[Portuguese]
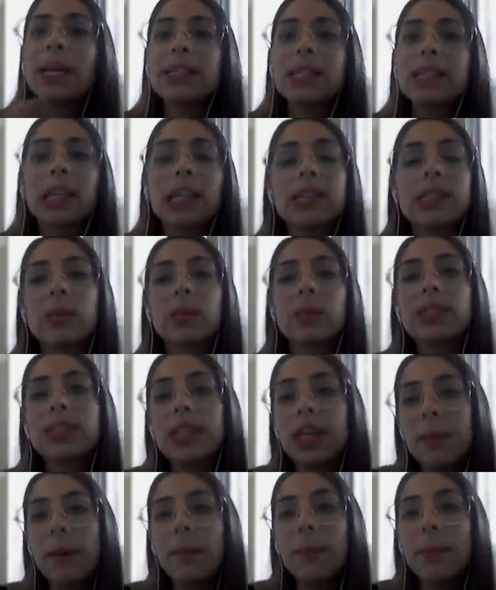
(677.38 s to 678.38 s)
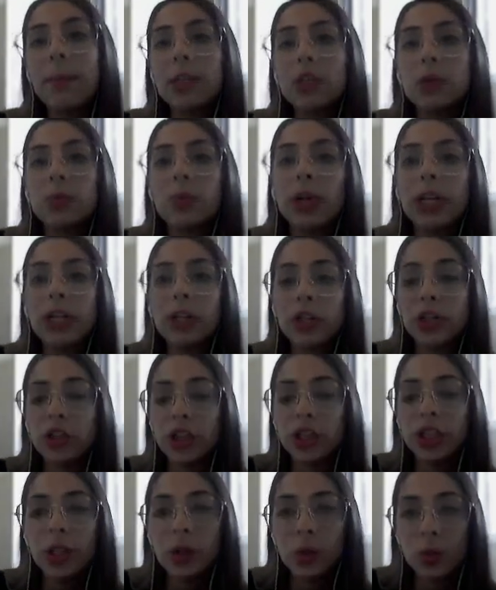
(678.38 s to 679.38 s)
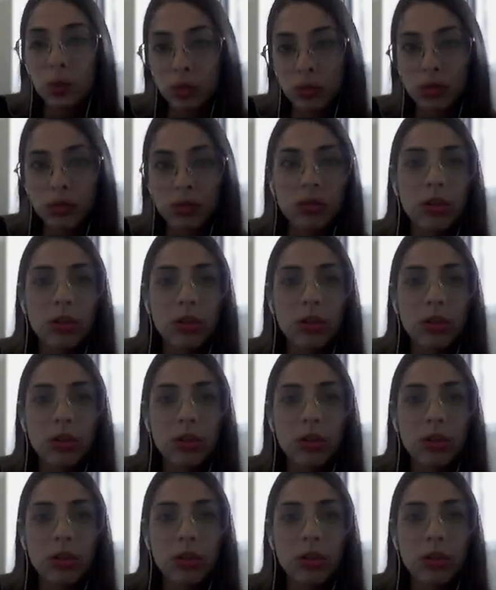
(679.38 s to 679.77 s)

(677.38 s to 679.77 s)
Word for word: aqui que são extremamente poligínicos